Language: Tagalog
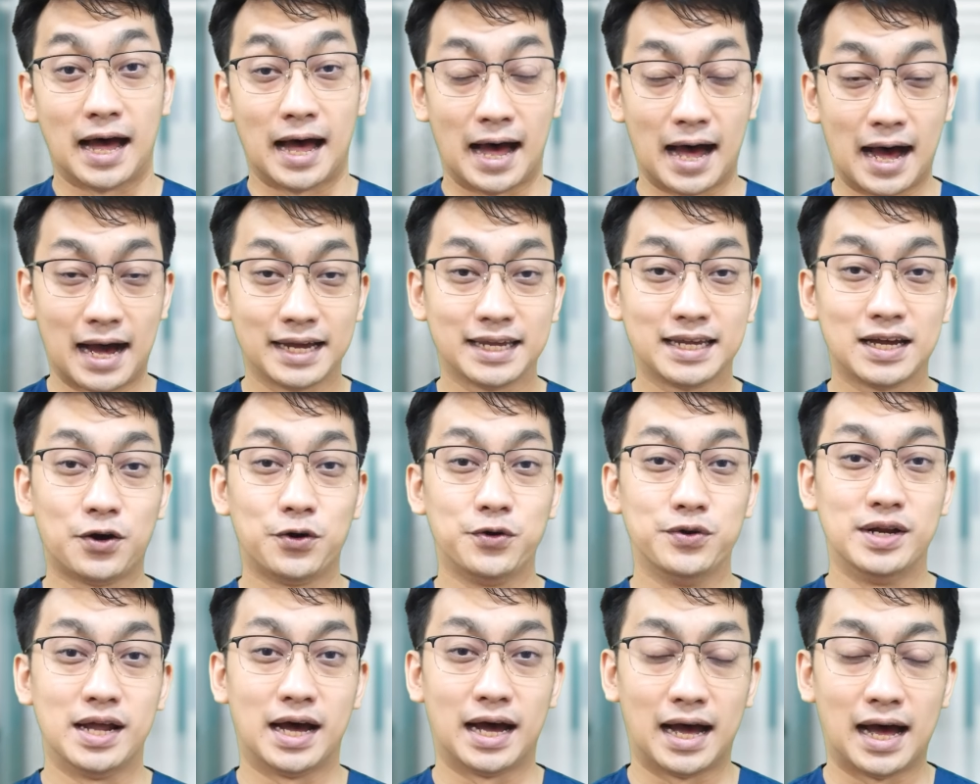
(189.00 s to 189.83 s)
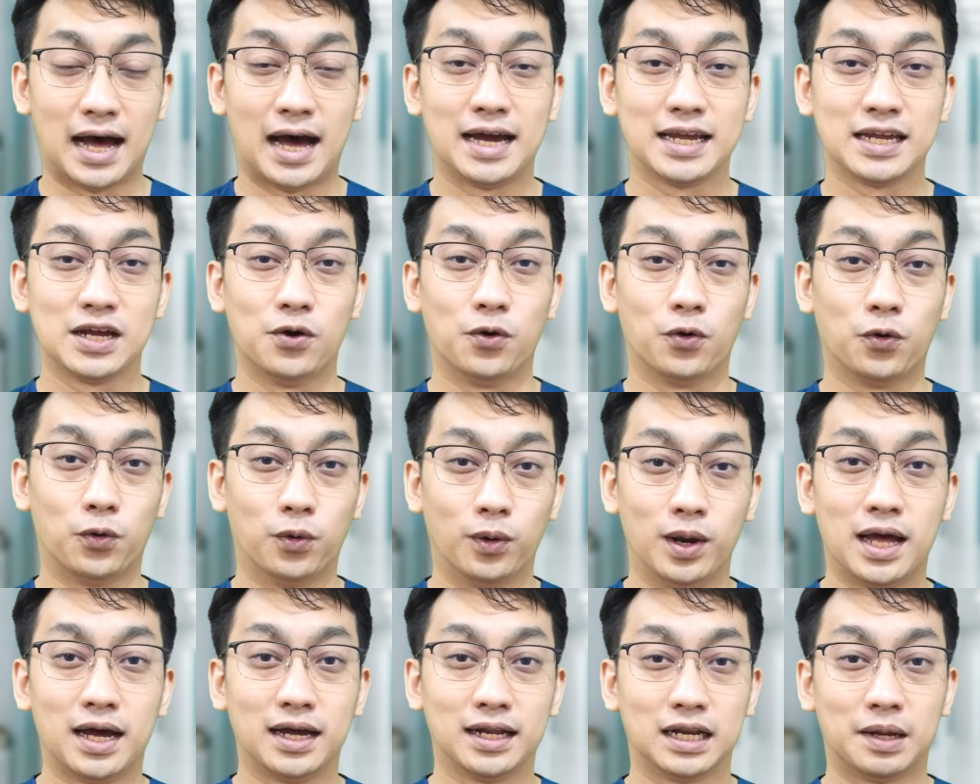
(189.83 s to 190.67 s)
ayaw na ayaw
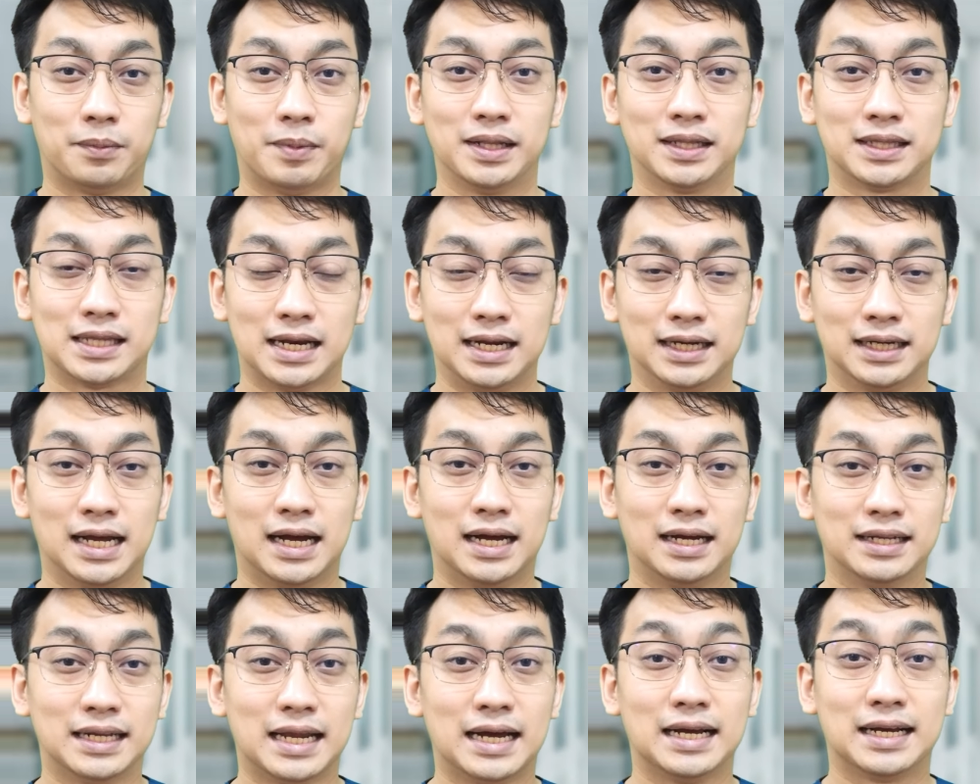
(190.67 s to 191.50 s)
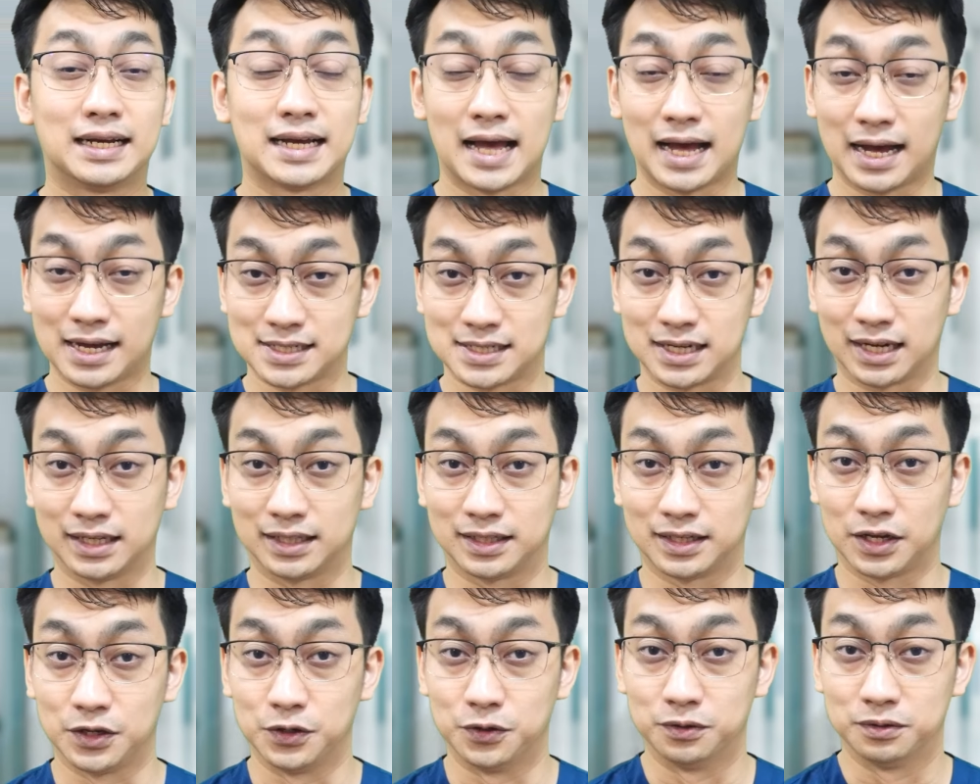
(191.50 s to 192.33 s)
ko lang naman talagang
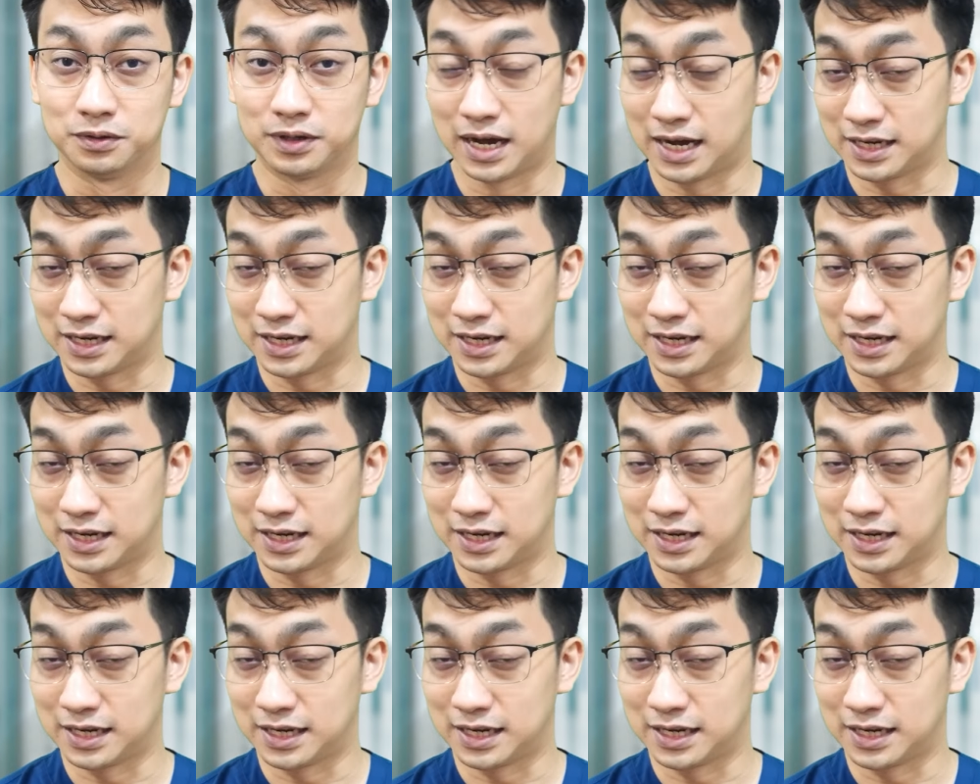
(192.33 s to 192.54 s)
nagkakasakit kayo.